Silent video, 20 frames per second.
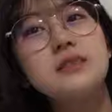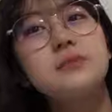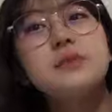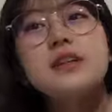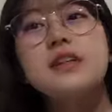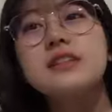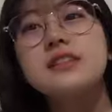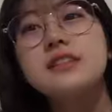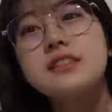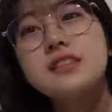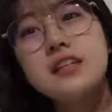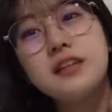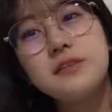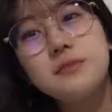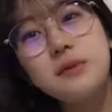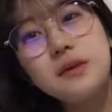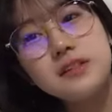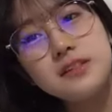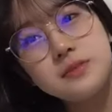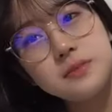なんかさ
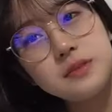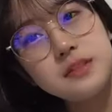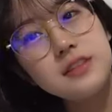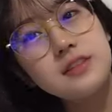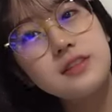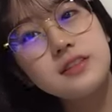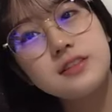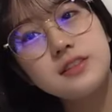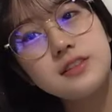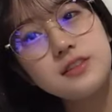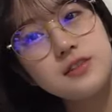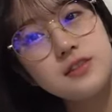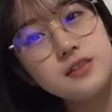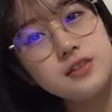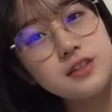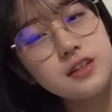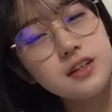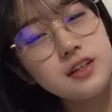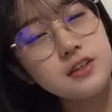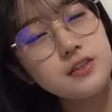チーム H になります
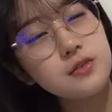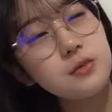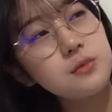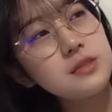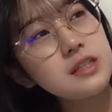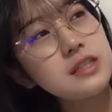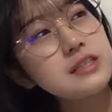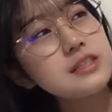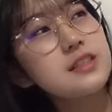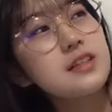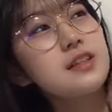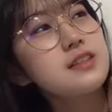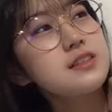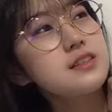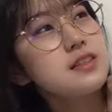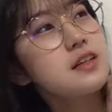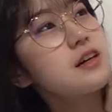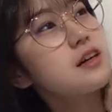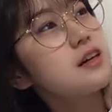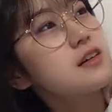みたいなツイートしてから
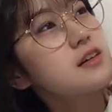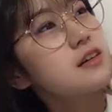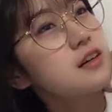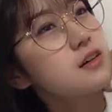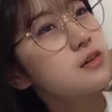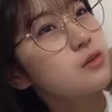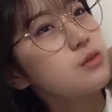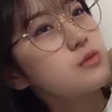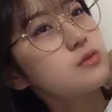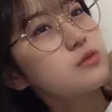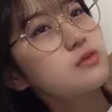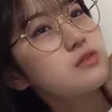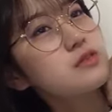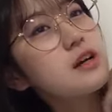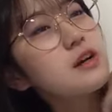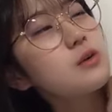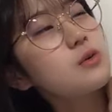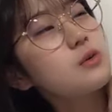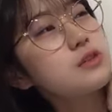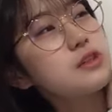友達からさ
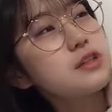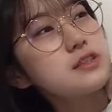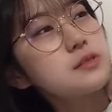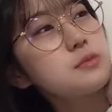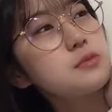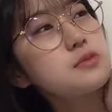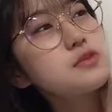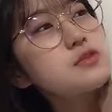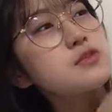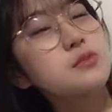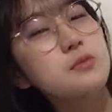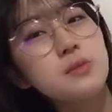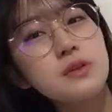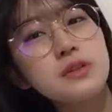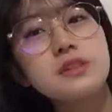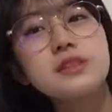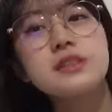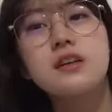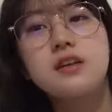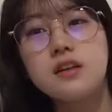学校学校っていう
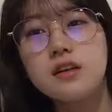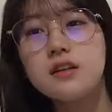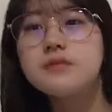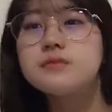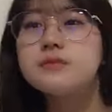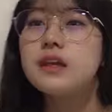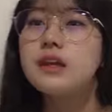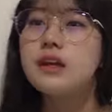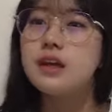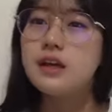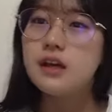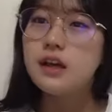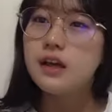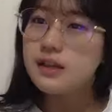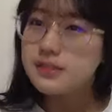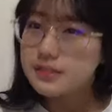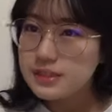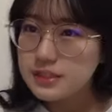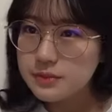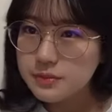か地元の友達か
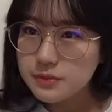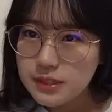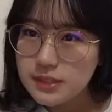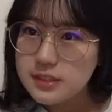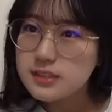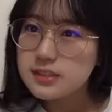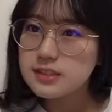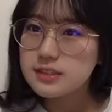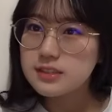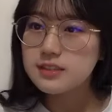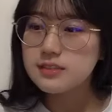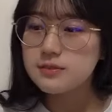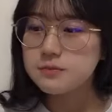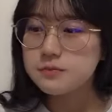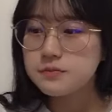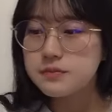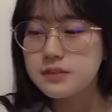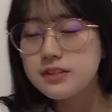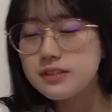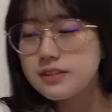ら「チーム
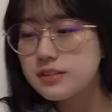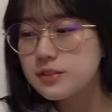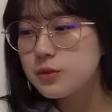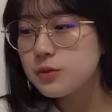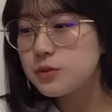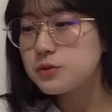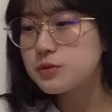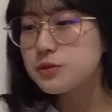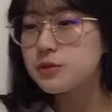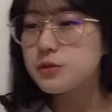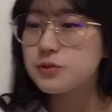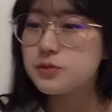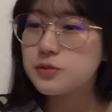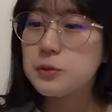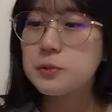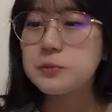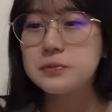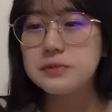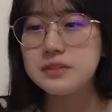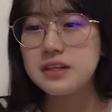H
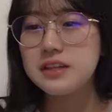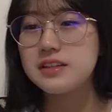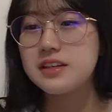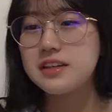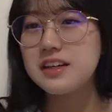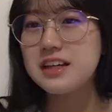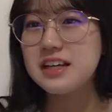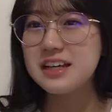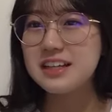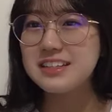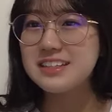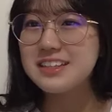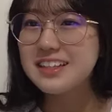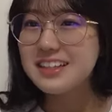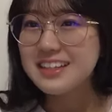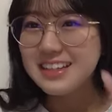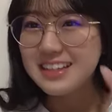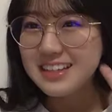どういうことみたいな